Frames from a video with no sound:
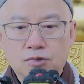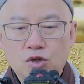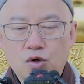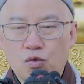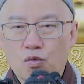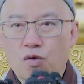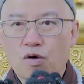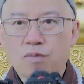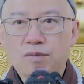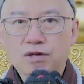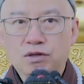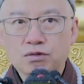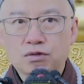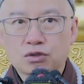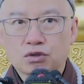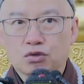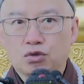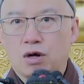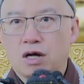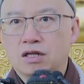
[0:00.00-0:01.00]
我们如
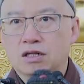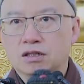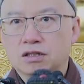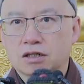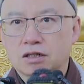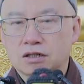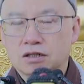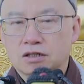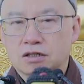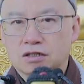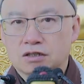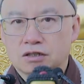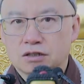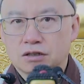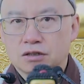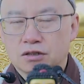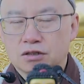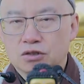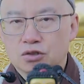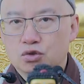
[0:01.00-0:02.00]
果穿的
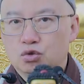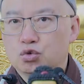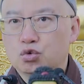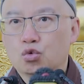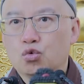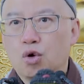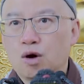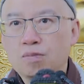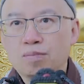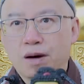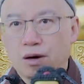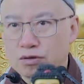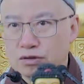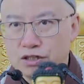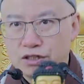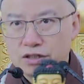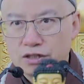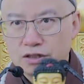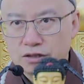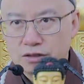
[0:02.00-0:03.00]
是珠光宝
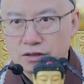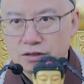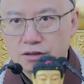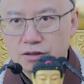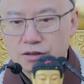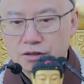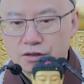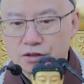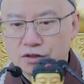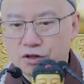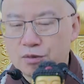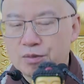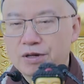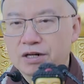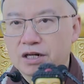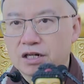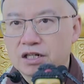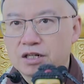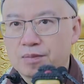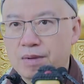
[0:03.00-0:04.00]
气，有没有
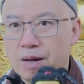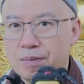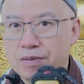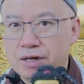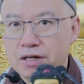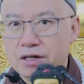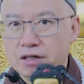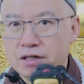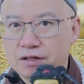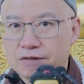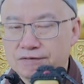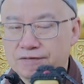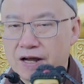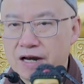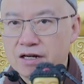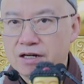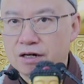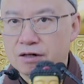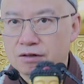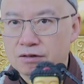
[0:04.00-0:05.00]
能力把别人的
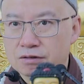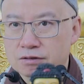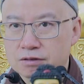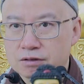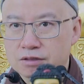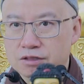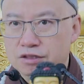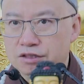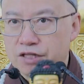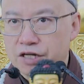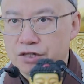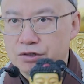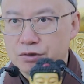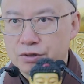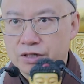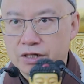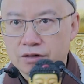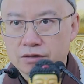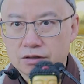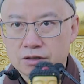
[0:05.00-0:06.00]
烦恼解决
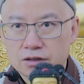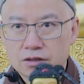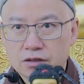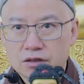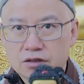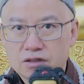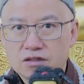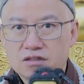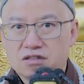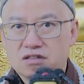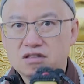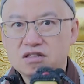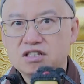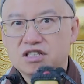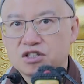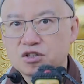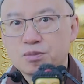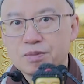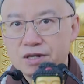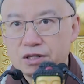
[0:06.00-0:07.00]
掉呢？自
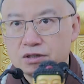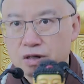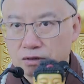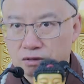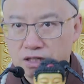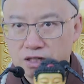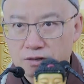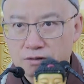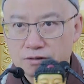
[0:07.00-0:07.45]
己都没有搞定，